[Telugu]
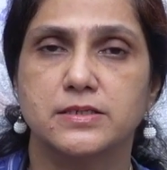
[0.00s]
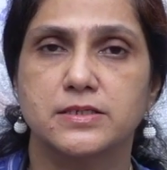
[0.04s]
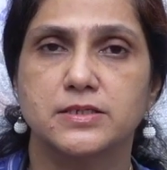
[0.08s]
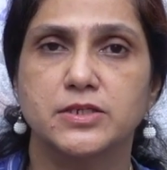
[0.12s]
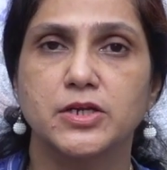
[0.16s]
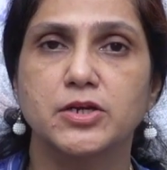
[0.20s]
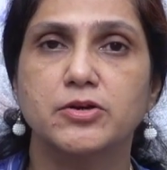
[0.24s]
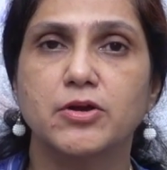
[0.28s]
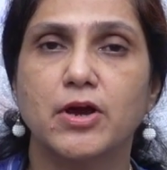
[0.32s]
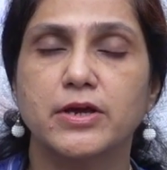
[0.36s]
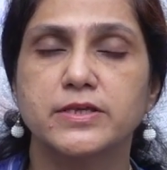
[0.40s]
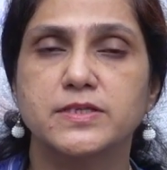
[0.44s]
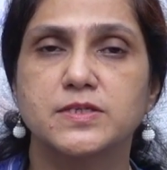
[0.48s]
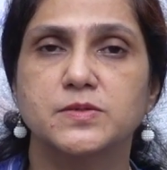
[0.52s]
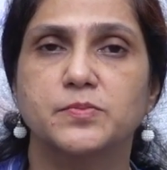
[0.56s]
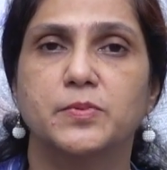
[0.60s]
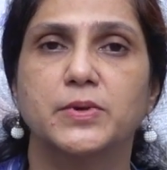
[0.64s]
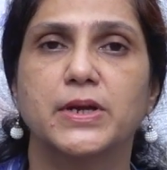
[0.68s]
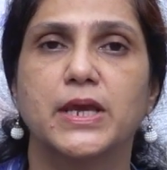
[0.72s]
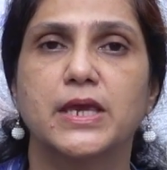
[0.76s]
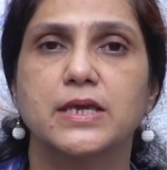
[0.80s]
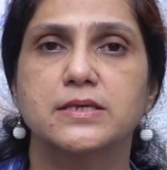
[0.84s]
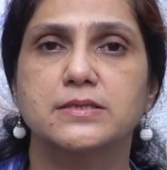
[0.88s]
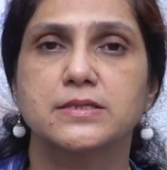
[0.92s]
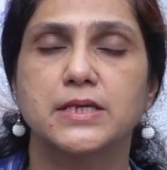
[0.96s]
స్టీరాయిడ్
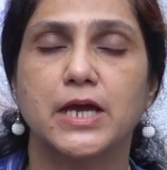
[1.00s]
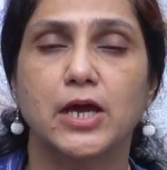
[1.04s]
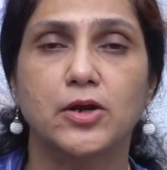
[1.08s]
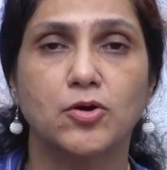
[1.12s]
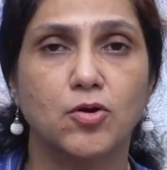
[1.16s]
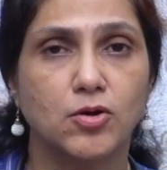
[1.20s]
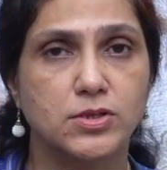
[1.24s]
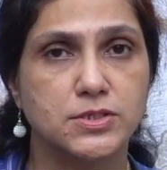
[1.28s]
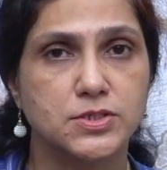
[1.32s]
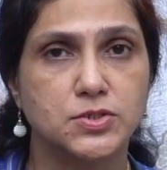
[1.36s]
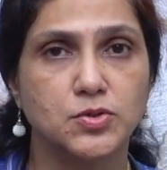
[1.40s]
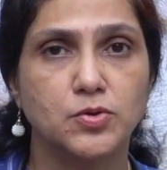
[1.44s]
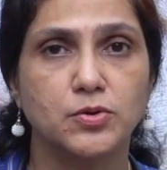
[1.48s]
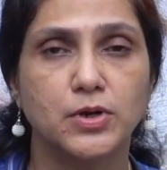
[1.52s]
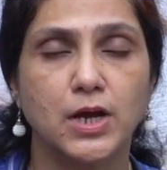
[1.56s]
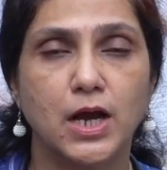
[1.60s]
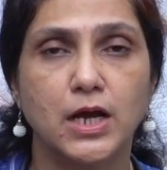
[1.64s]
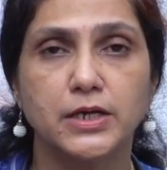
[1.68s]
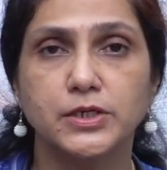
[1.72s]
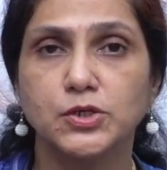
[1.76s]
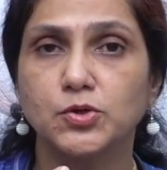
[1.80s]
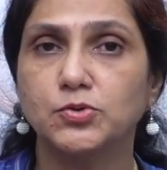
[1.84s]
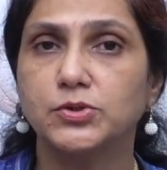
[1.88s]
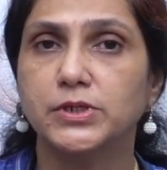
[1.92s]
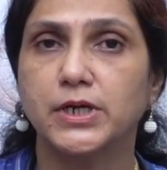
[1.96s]
స్ప్రేస్ అండ్ ఆల్సో
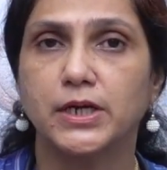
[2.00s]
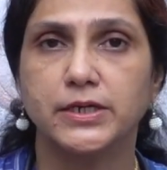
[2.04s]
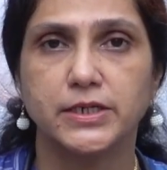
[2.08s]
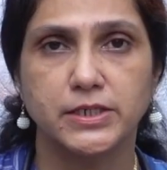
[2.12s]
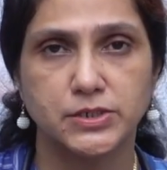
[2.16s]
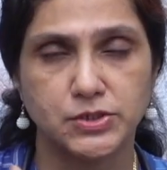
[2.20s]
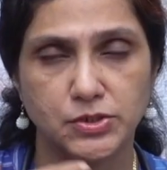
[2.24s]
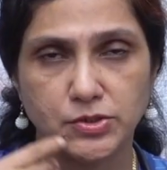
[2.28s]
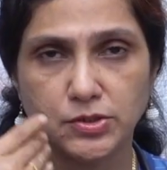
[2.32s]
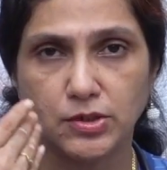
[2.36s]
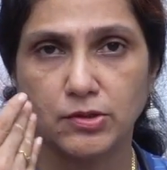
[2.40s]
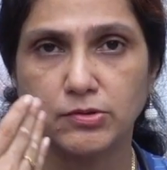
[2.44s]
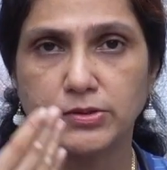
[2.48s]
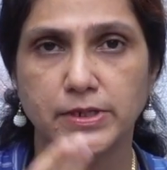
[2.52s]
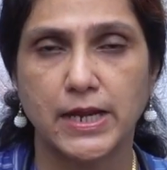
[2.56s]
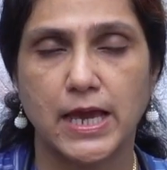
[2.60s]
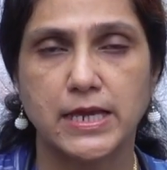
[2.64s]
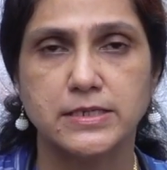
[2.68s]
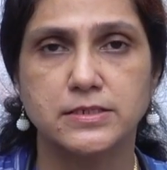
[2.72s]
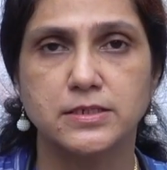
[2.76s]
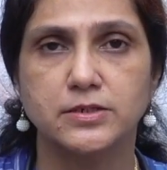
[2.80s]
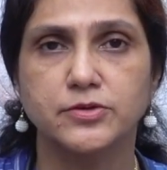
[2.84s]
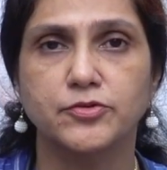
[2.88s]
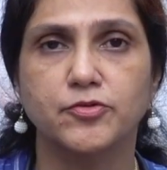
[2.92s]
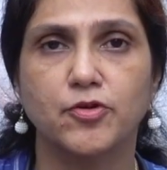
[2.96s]
అక్యూట్ కండిషన్లో
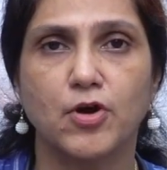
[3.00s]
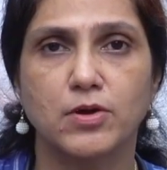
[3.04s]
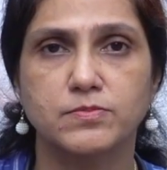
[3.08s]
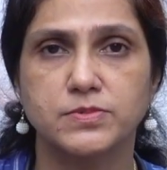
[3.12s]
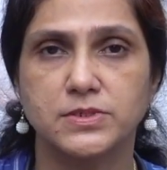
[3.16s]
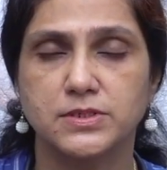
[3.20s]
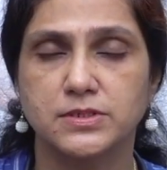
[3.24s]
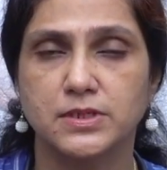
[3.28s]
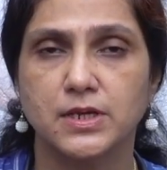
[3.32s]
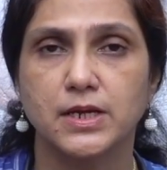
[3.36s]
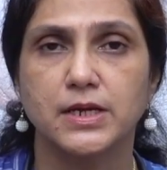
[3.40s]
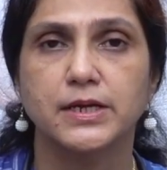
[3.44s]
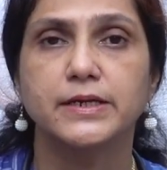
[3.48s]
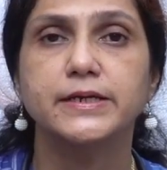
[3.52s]
నాజల్ డ్రాప్స్